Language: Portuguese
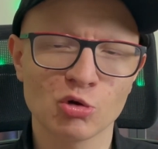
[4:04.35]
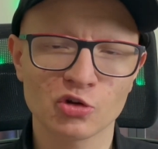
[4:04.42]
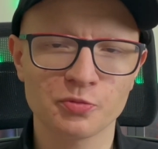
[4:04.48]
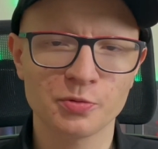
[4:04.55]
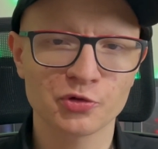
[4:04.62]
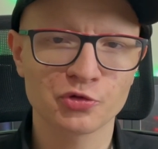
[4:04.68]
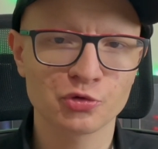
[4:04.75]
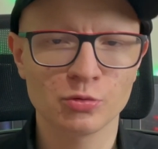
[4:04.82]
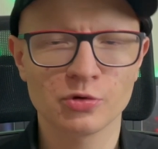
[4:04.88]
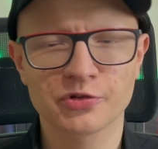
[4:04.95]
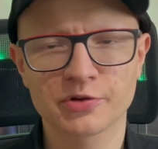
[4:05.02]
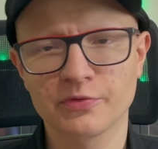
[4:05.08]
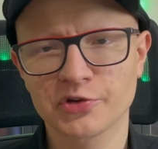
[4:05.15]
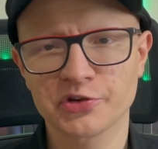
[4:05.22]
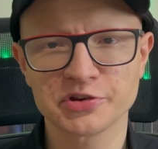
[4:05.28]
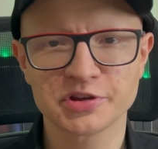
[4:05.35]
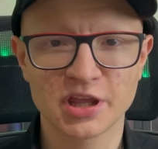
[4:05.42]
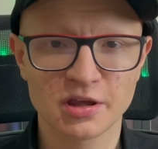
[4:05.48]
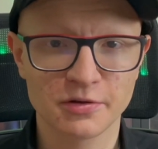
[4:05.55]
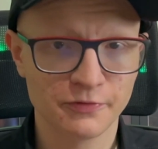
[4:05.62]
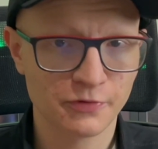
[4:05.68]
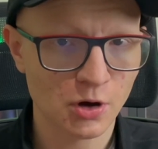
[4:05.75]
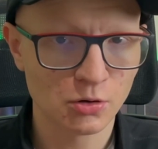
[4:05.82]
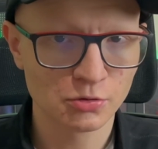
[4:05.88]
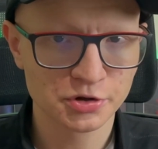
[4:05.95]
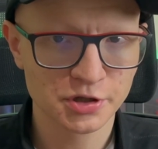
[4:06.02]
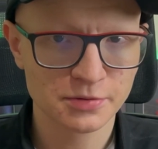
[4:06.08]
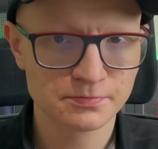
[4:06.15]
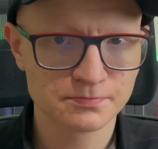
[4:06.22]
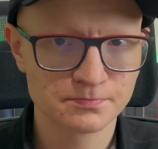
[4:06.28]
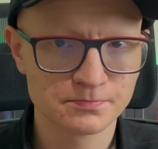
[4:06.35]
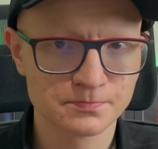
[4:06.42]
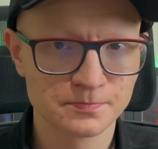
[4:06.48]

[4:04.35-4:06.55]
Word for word: com as pessoas que você tem em volta?